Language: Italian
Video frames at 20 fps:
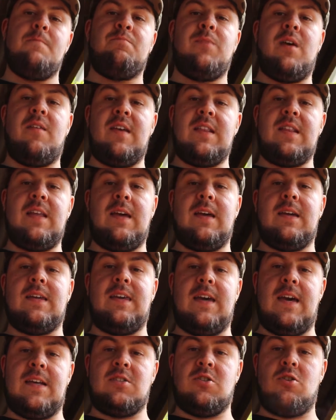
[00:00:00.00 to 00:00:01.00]
mi avete
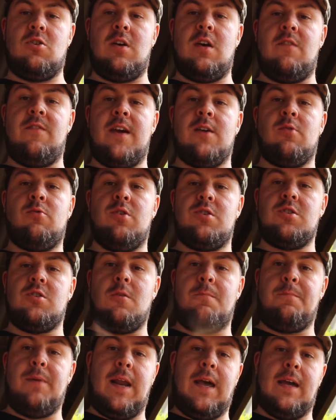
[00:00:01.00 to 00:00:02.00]
chiesto e mi ha
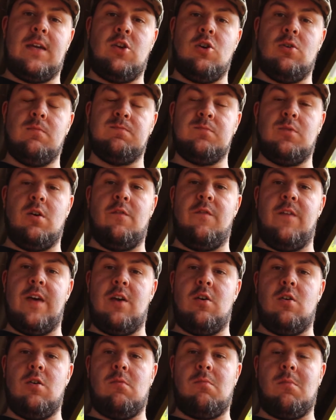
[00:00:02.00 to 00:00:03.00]
incuriosito parecchio,
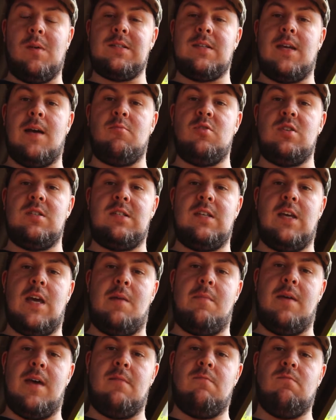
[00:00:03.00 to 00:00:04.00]
ovvero mettiamo
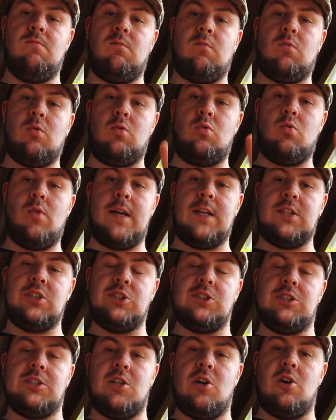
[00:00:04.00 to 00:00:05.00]
insieme due
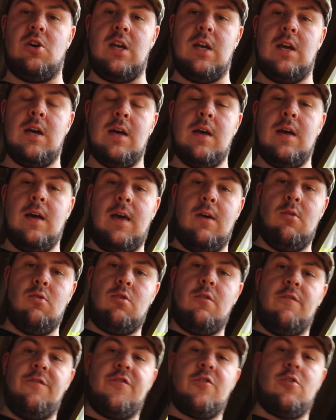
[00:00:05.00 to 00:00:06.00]
recensioni e un
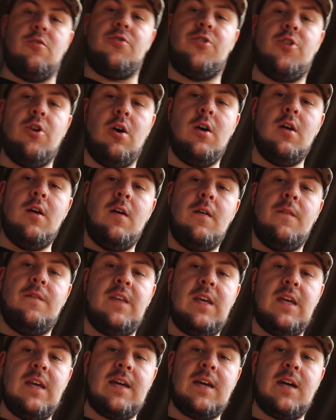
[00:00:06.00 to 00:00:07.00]
confronto.
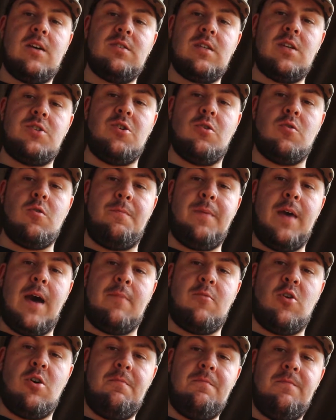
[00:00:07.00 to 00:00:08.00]
Di che cosa ci
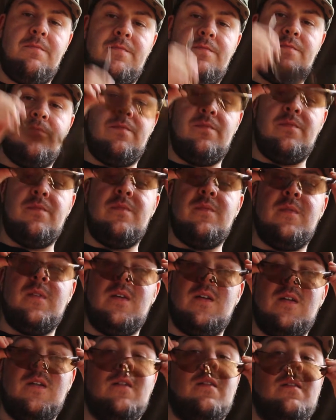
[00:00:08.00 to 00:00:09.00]
occupiamo?
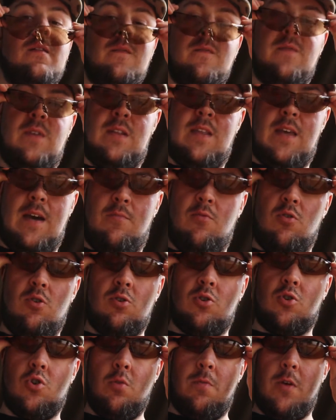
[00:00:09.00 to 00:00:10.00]
Vediamolo
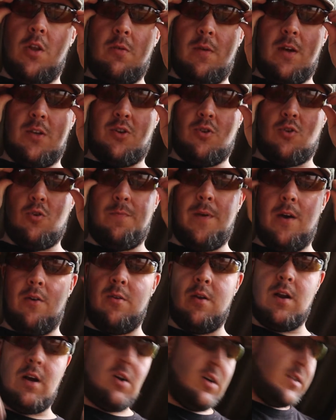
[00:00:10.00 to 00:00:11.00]
subito, ma ci occupiamo di
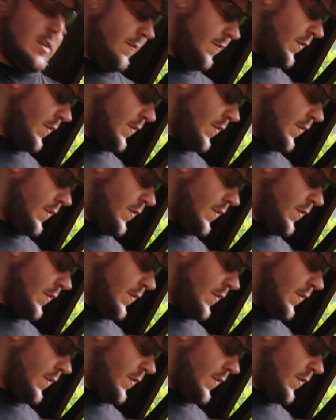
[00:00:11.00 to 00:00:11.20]
una cosa